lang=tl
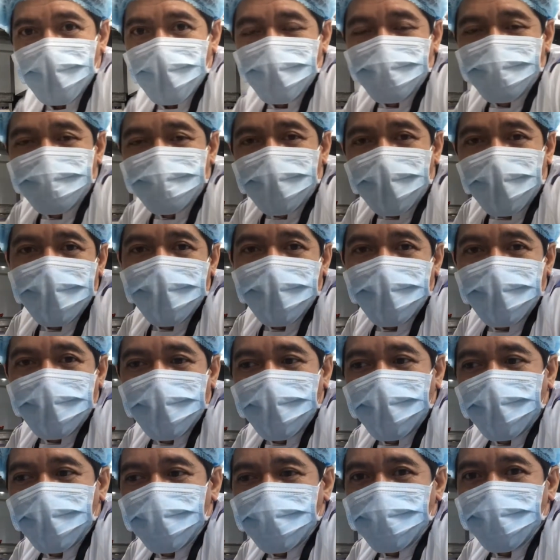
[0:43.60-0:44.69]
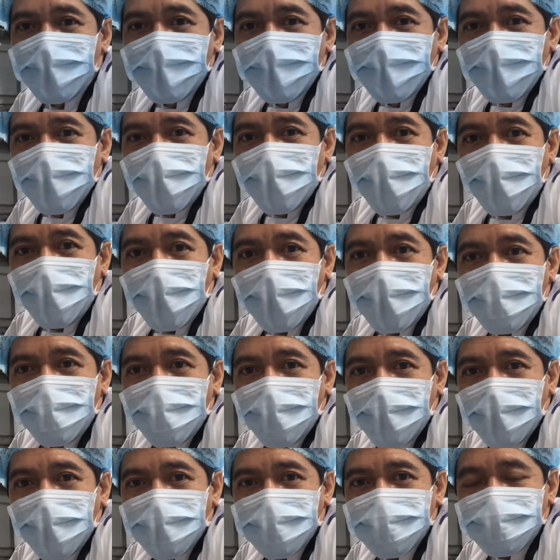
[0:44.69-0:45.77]
ngayon ay uh,
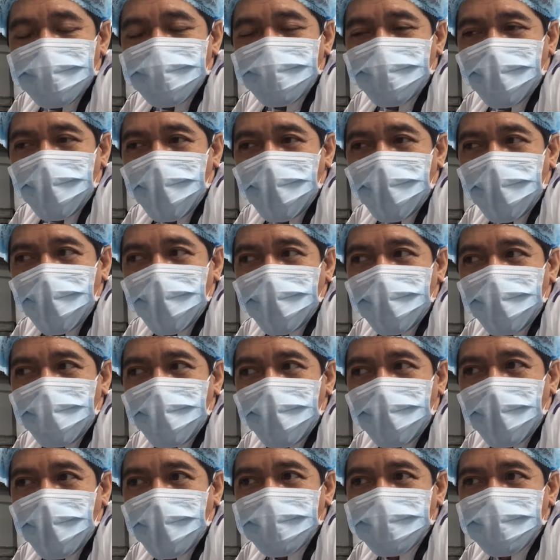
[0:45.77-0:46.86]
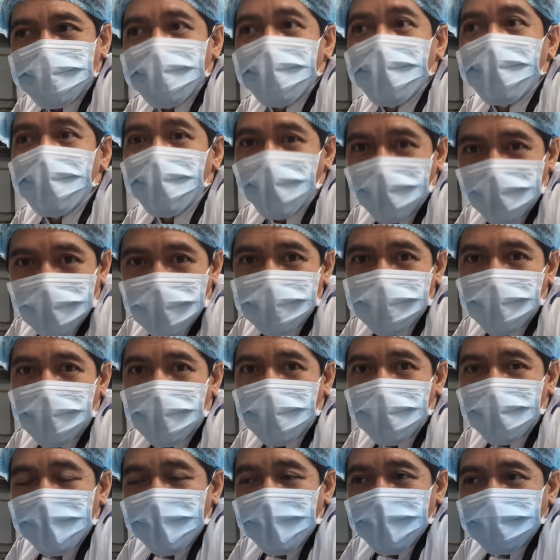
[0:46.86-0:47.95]
Webes. So bukas day off kasi.
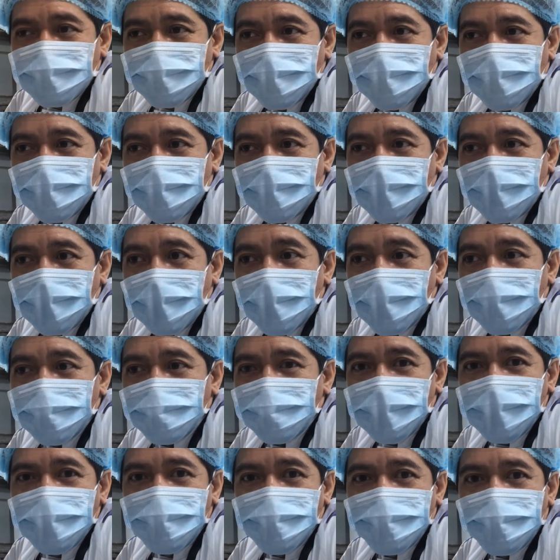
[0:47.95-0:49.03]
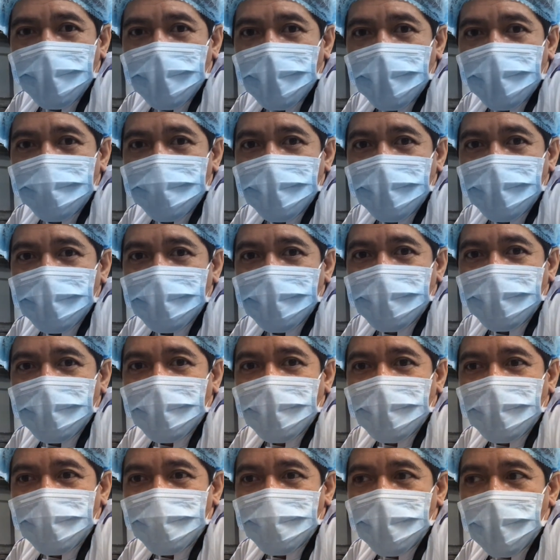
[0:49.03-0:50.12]
So ngayon medyo
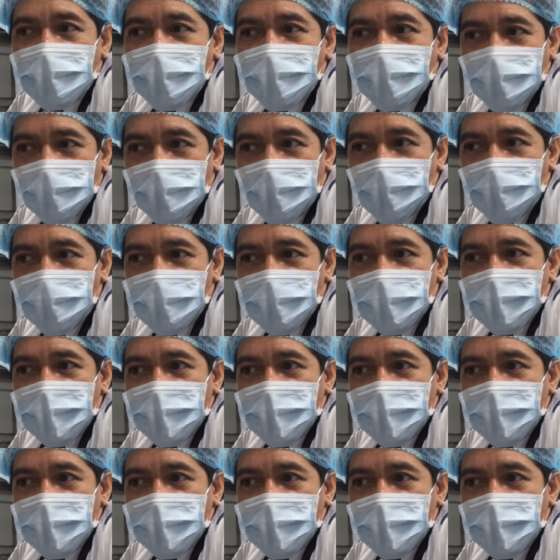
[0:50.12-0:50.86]
maraming trabaho.